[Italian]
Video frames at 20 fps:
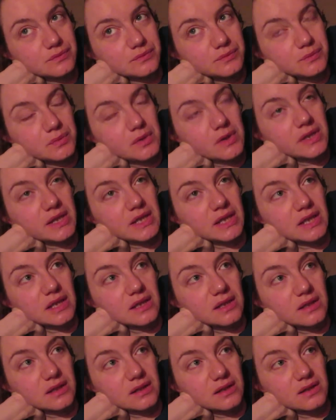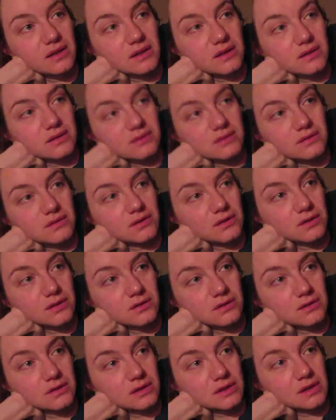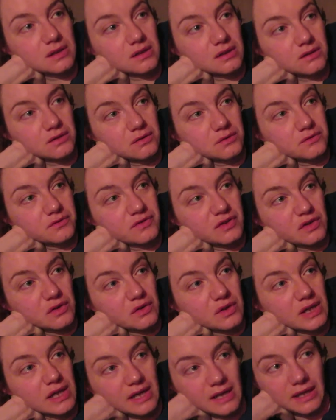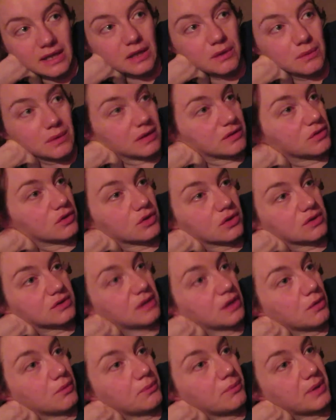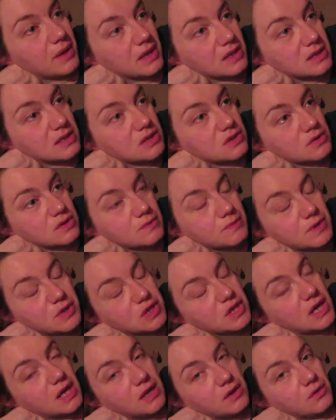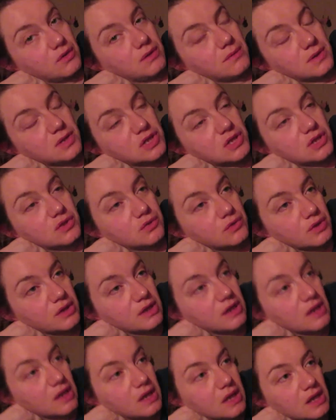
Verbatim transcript: Poi non, non farò neanche una torta o un pranzo speciale con i miei genitori,